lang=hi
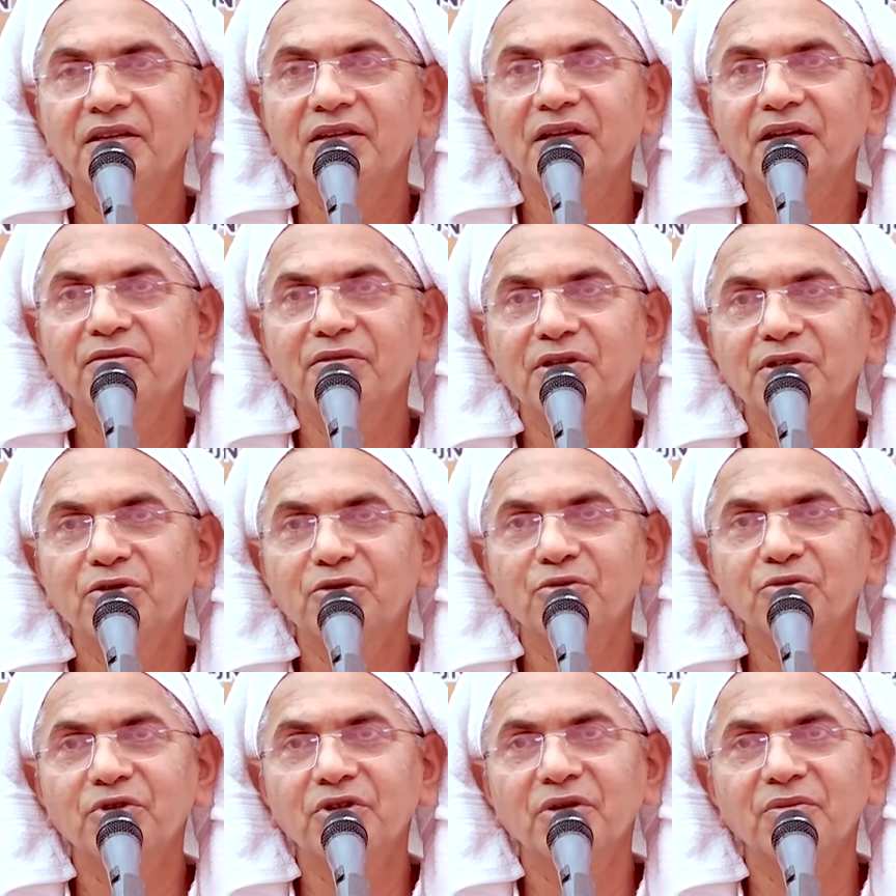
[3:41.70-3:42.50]
केवल
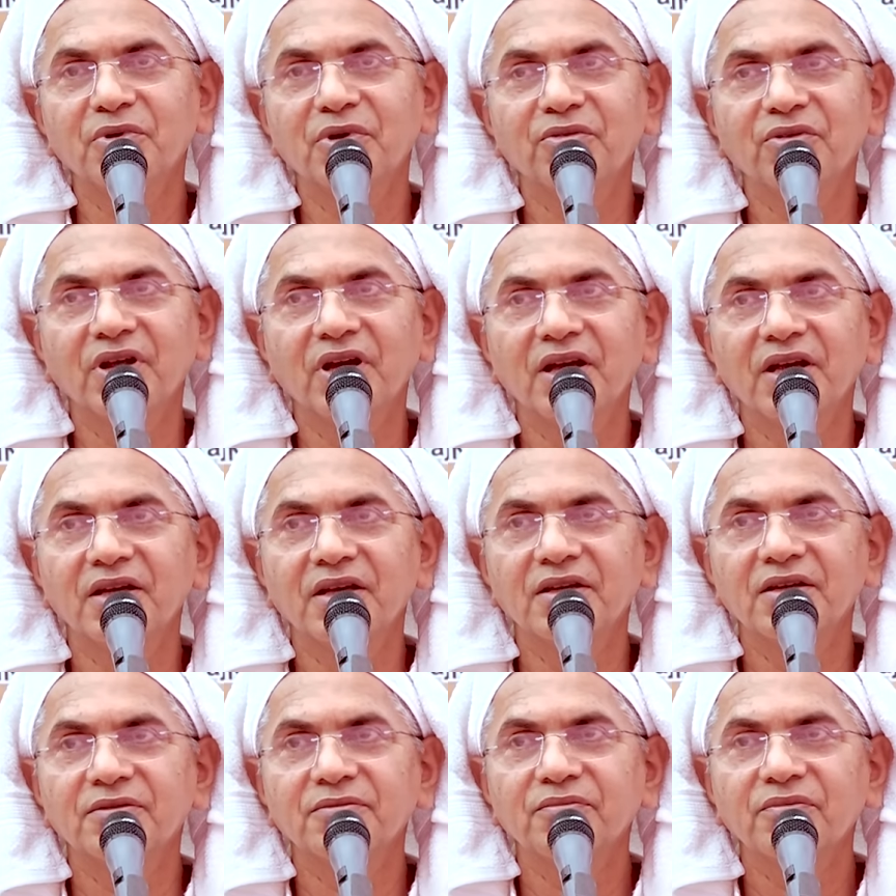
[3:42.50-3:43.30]
तू की भावना
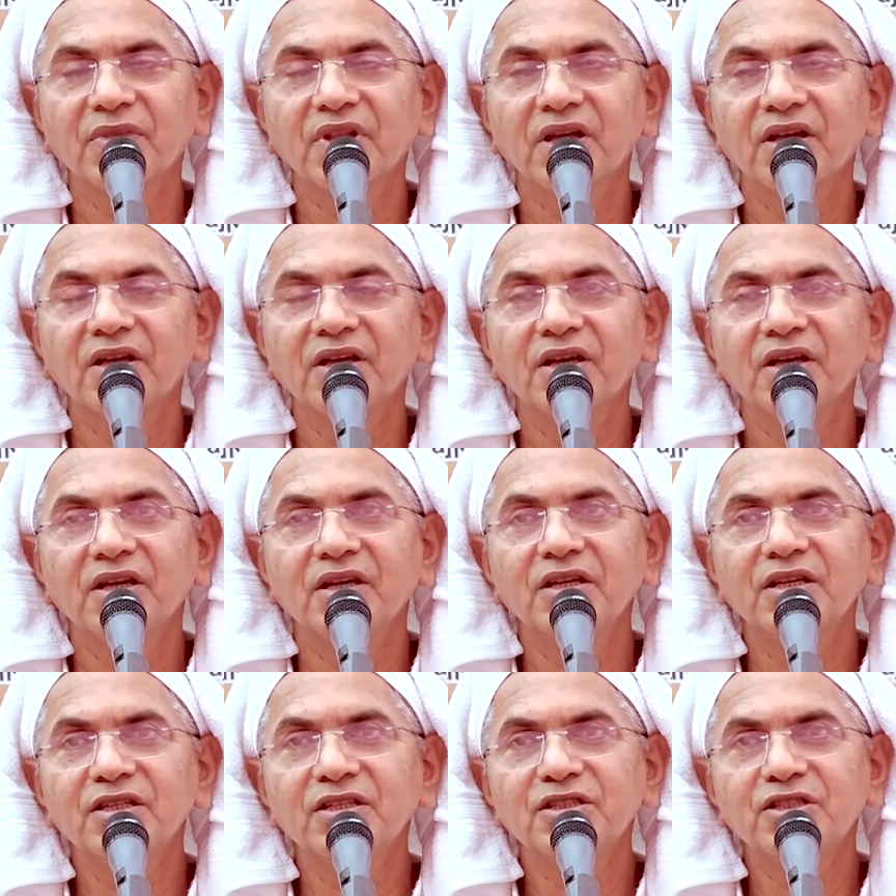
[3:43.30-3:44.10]

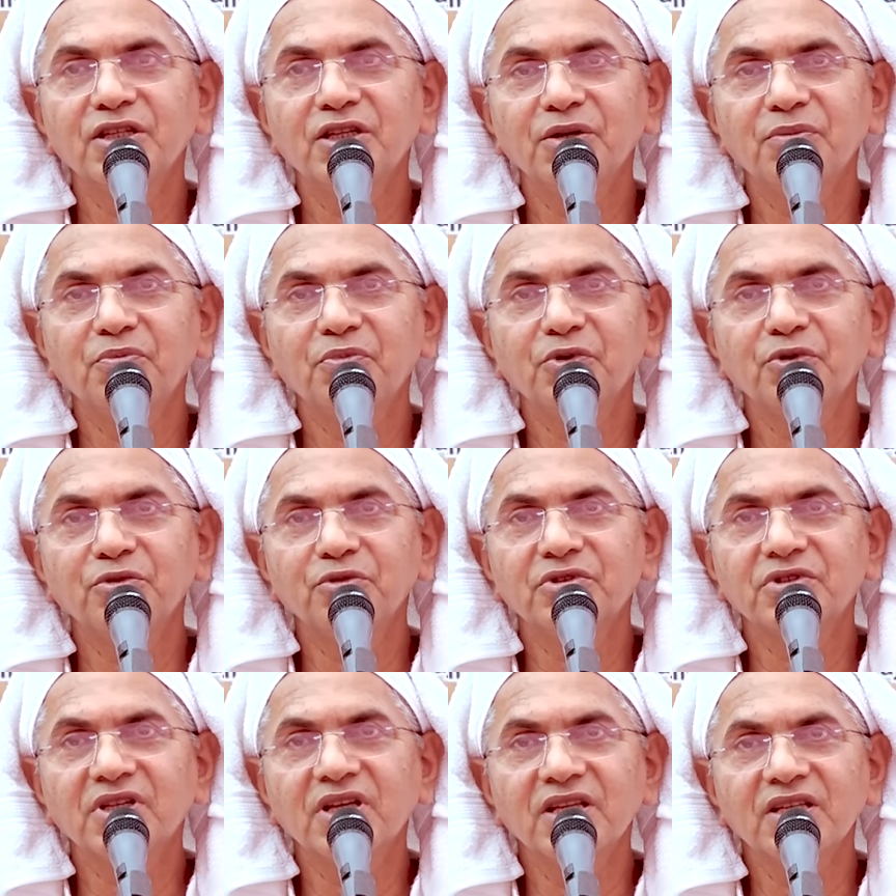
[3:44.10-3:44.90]
है स्त्री
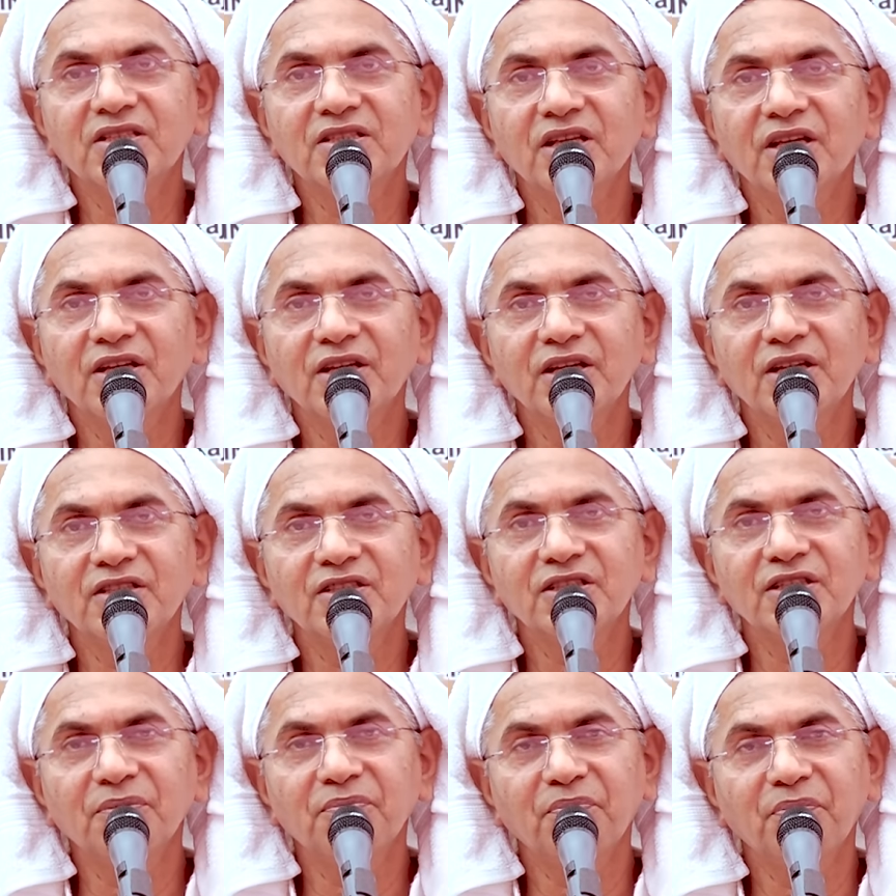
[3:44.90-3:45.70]
पुरुष के शरीर
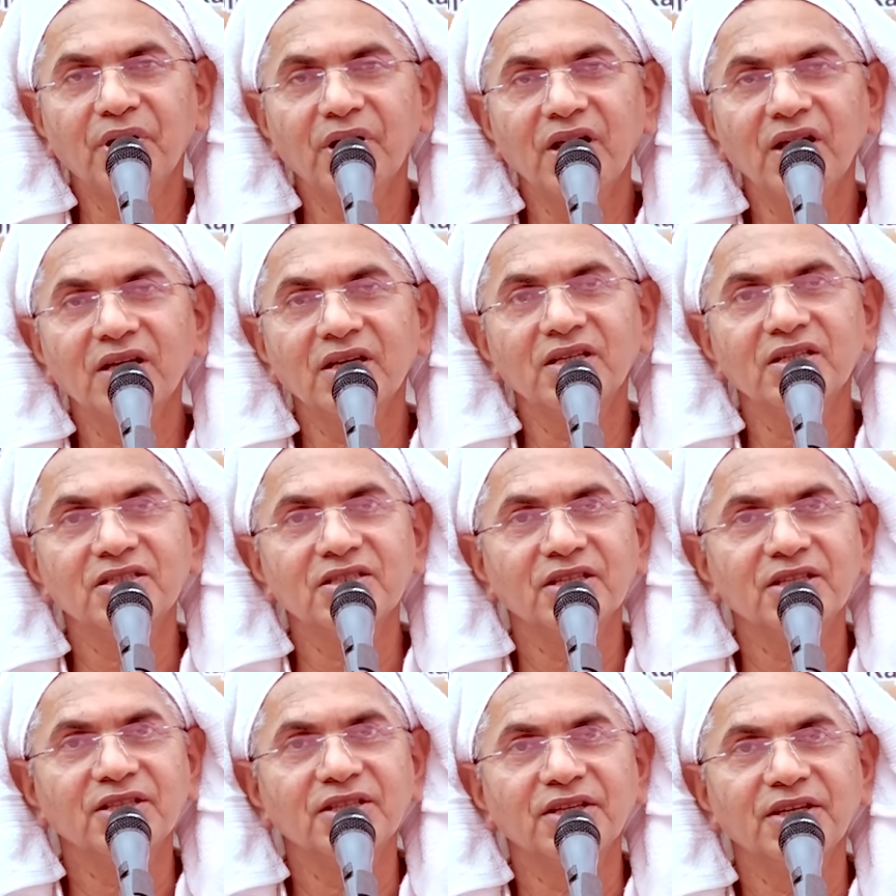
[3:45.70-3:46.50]
से परे की
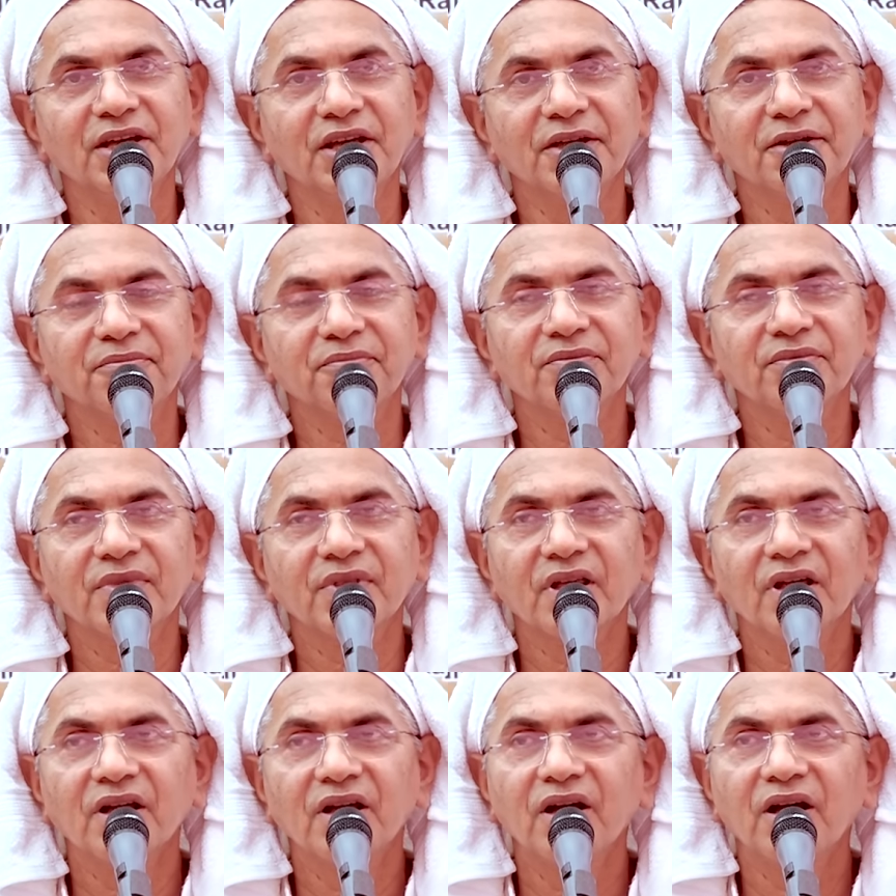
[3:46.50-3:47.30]
स्थिति है
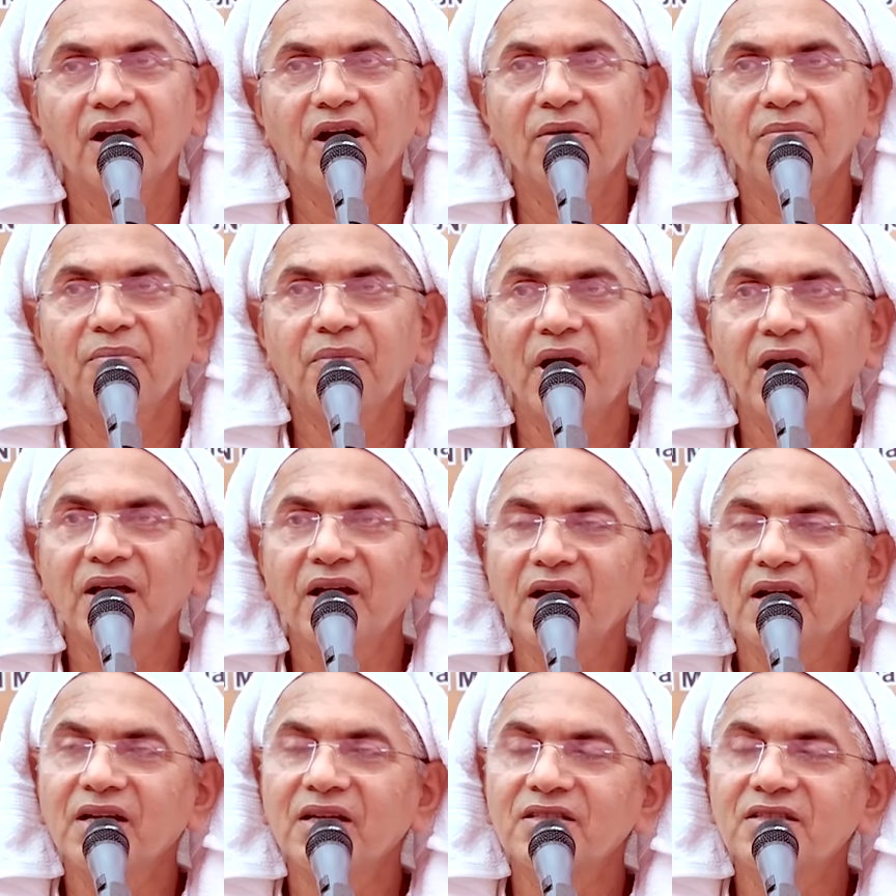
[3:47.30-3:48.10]
हम
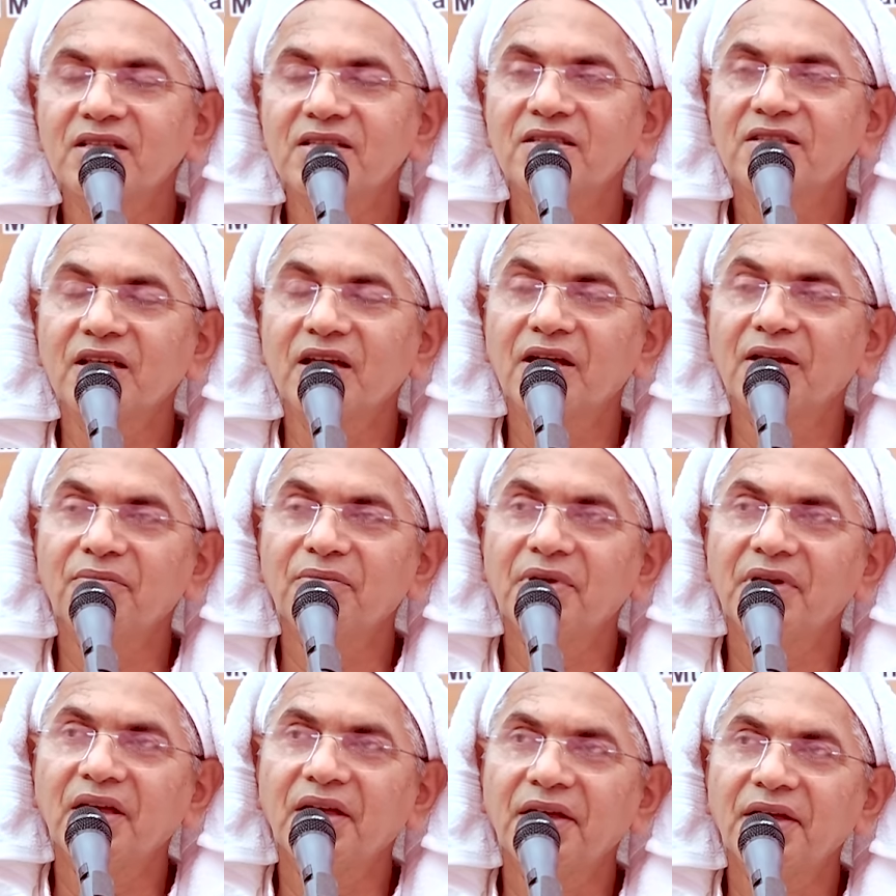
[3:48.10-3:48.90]
माया के संसार
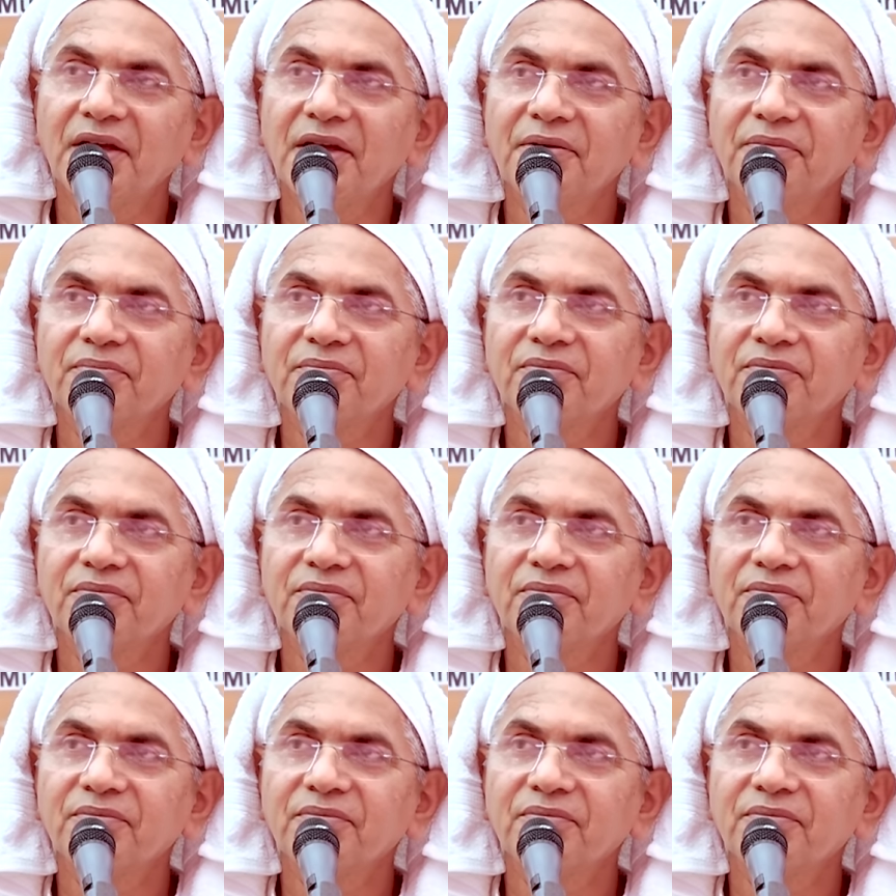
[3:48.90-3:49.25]
में हैं